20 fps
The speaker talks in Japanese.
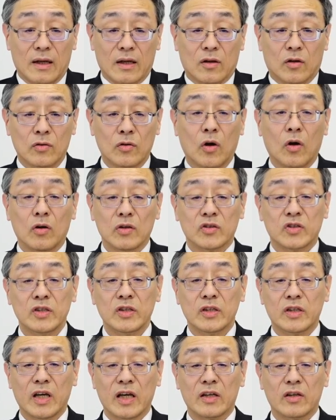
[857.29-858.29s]
この
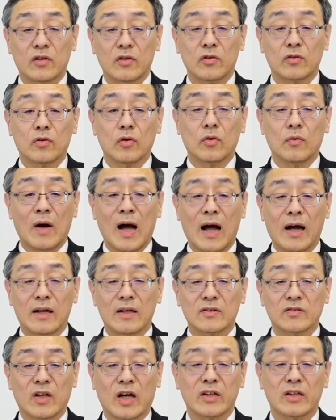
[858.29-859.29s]
新研究棟
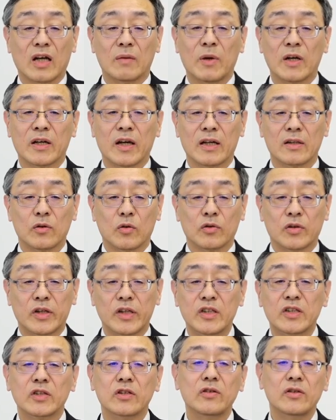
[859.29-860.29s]
は埼玉県の久
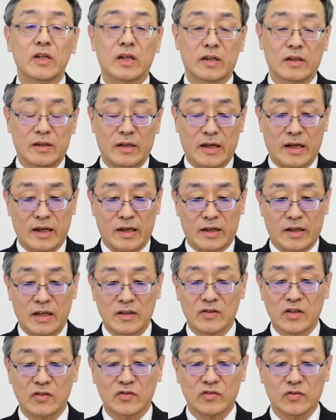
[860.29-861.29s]
喜地区に
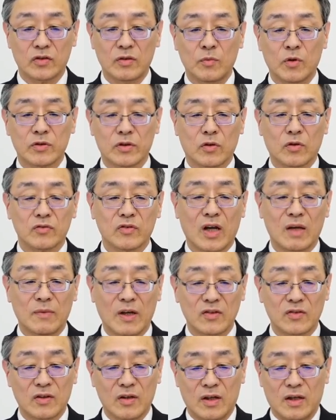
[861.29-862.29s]
建設するものでござい
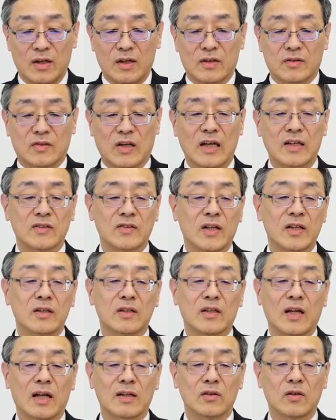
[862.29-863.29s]
ます最
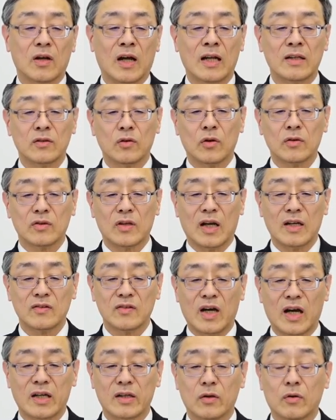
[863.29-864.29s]
先端の半導体
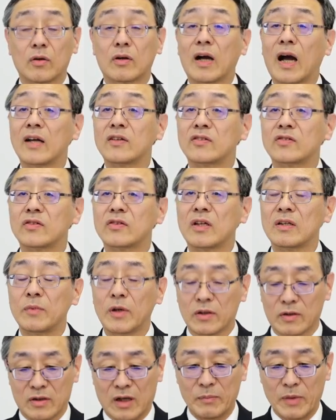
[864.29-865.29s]
材料を開発す
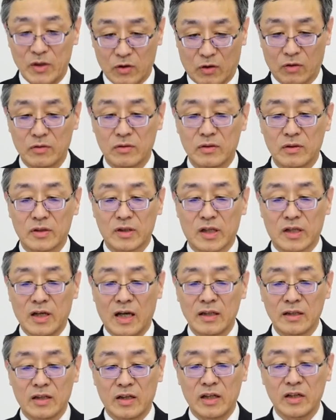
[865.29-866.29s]
るための基
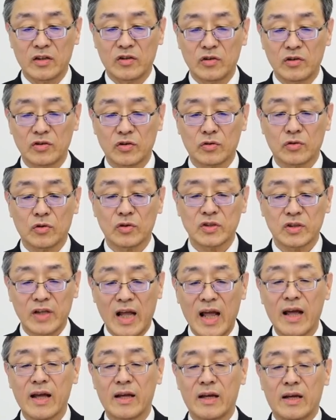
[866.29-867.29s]
幹研究所とし
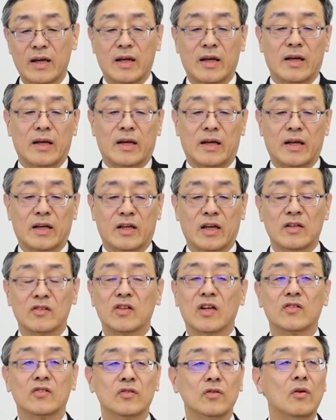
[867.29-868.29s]
て建
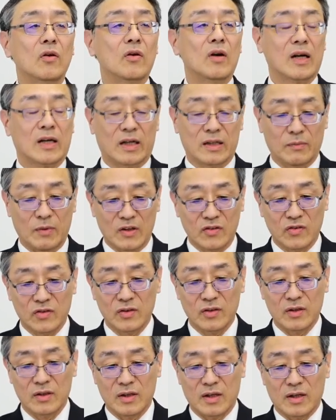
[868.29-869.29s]
設を図りま
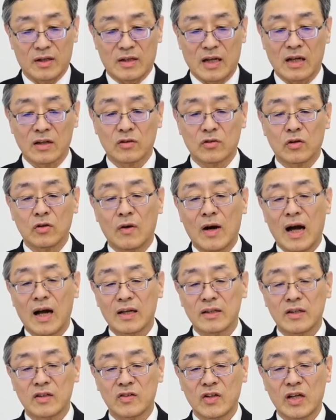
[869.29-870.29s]
す観光
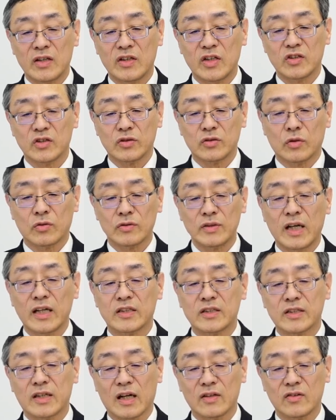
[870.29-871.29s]
は2026年
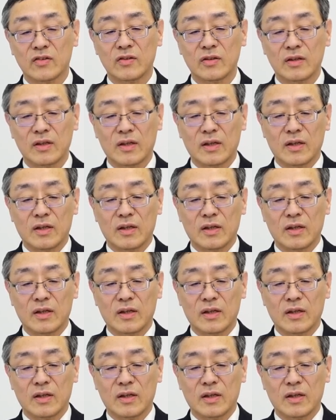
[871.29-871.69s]
1月